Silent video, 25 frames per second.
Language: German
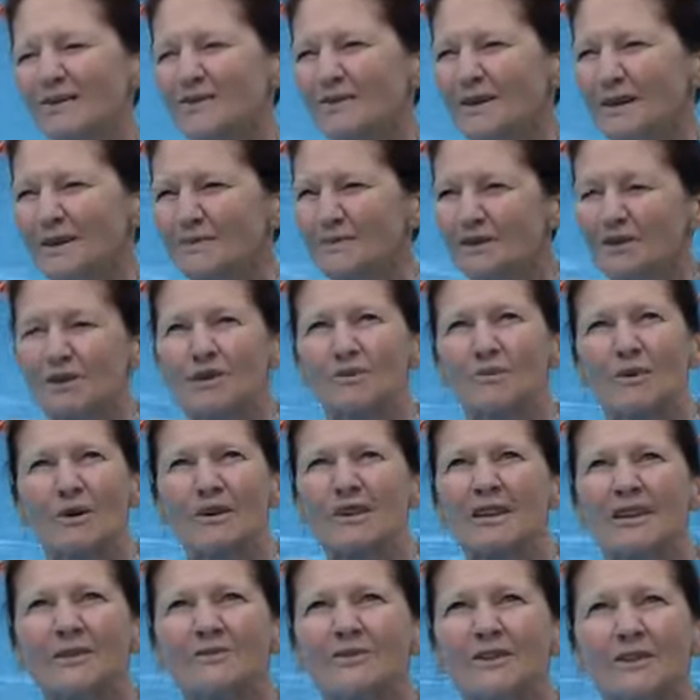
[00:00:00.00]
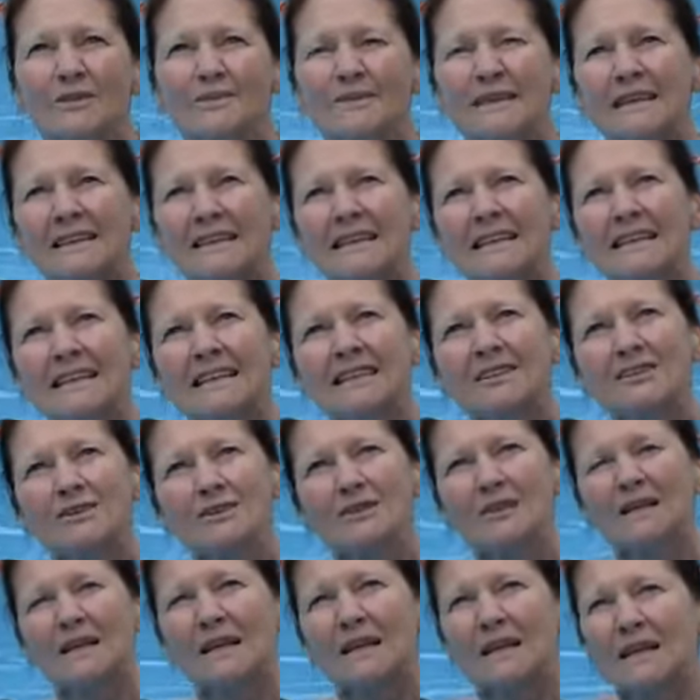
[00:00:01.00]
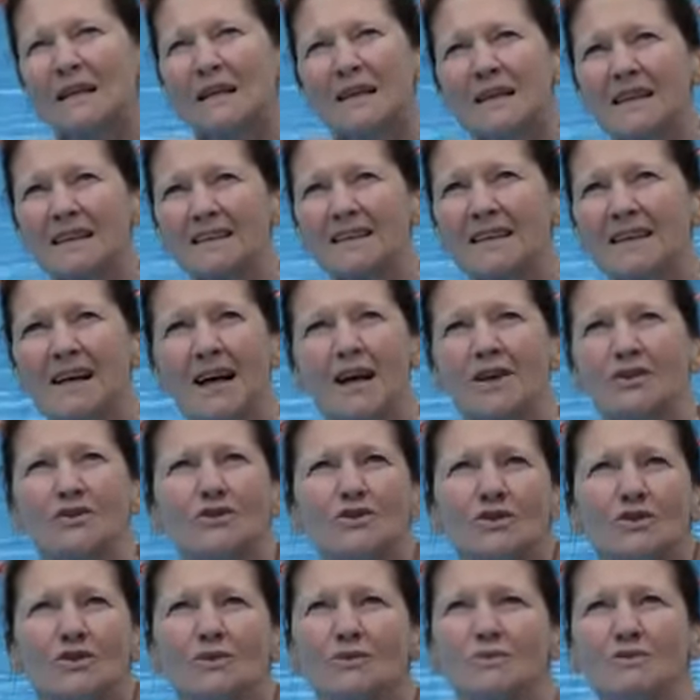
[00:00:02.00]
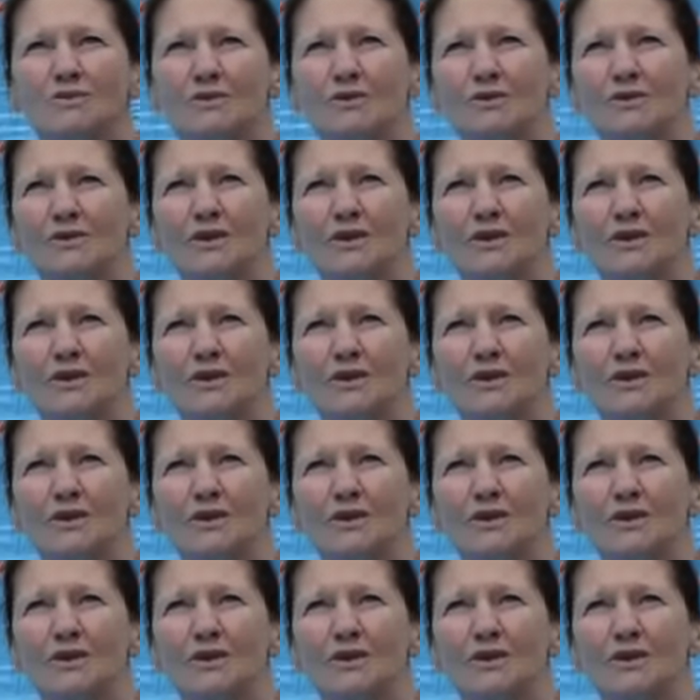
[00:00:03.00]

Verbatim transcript: weil, das Sport einfach wichtig ist, dass ich rauskomme